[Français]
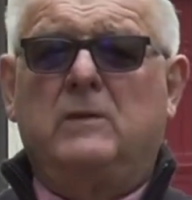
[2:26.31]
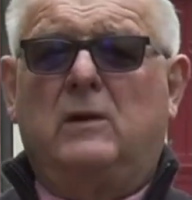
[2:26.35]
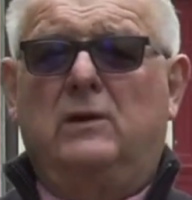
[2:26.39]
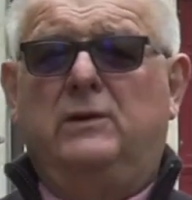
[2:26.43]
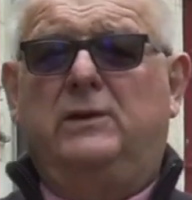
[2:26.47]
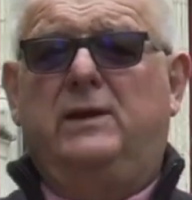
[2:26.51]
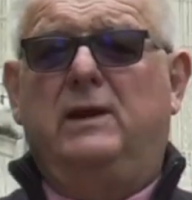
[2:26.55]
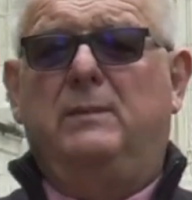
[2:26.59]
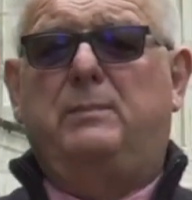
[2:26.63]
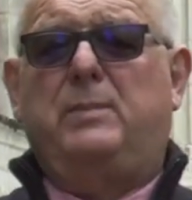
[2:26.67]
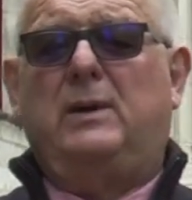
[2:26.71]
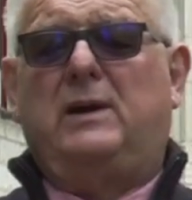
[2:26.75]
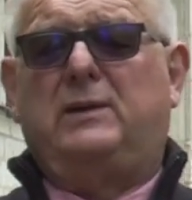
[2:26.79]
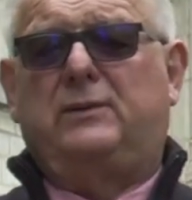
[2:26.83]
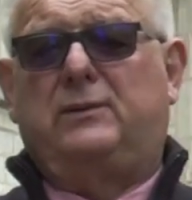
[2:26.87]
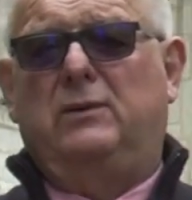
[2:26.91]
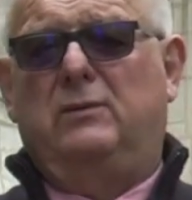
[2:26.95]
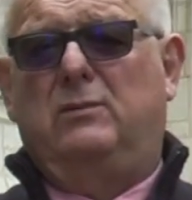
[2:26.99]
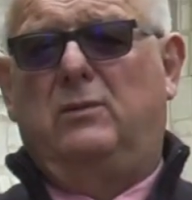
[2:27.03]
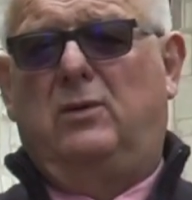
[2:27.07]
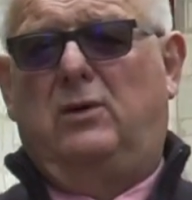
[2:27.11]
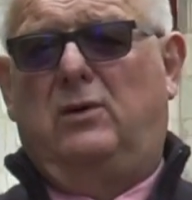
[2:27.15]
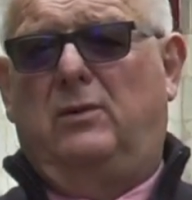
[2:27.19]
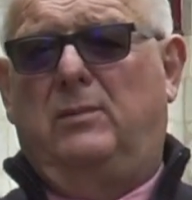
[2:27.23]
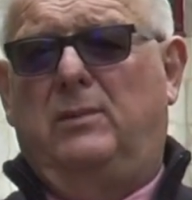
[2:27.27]

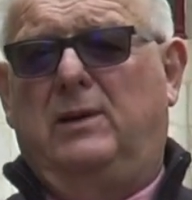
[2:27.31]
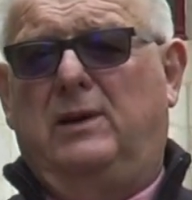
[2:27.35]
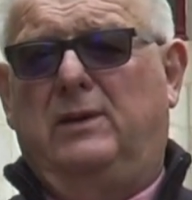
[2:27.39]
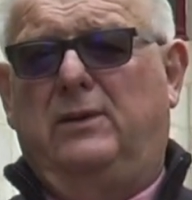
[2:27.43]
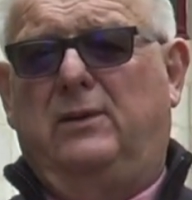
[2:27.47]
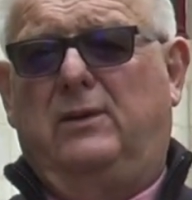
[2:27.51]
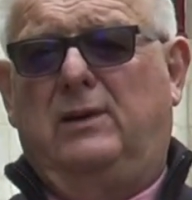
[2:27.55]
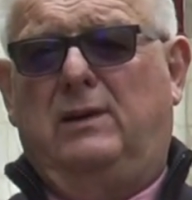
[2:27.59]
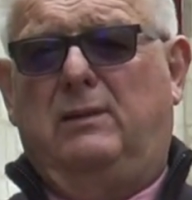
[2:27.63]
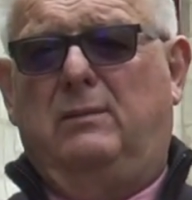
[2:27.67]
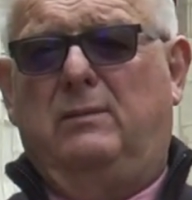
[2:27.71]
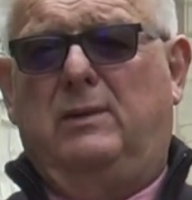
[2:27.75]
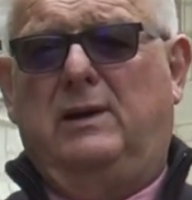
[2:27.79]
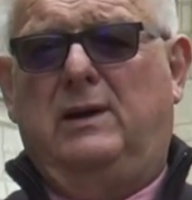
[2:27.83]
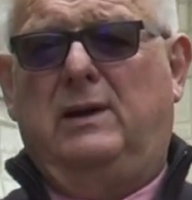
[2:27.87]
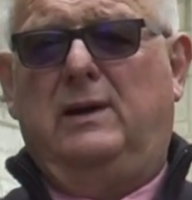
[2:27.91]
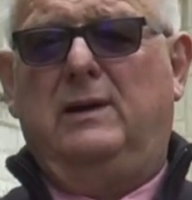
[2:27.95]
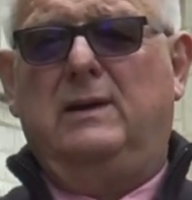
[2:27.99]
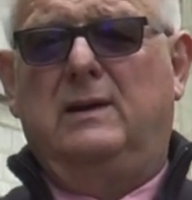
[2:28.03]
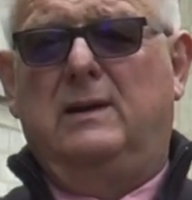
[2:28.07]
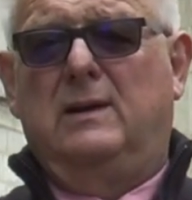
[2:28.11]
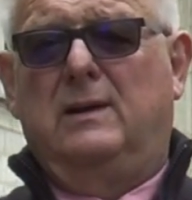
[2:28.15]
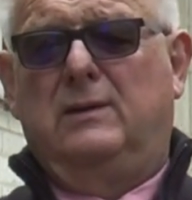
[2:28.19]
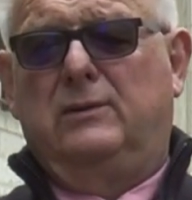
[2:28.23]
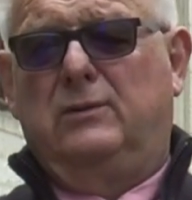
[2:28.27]
département main dans la main
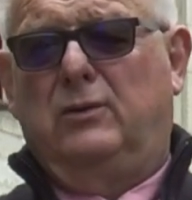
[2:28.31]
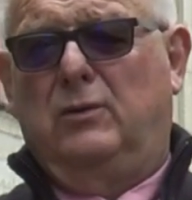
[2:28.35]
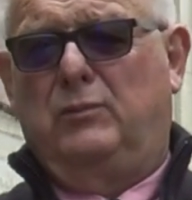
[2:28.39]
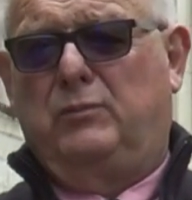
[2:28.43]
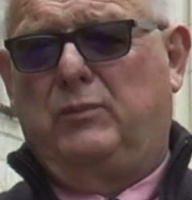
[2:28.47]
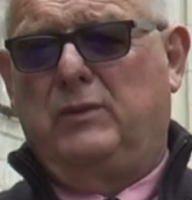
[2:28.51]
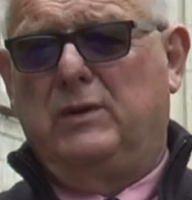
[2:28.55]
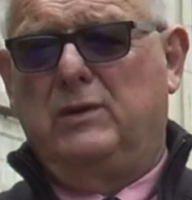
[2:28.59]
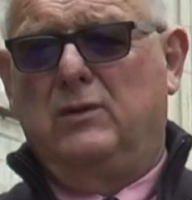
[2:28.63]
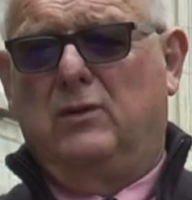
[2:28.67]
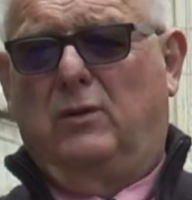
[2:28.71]
depuis de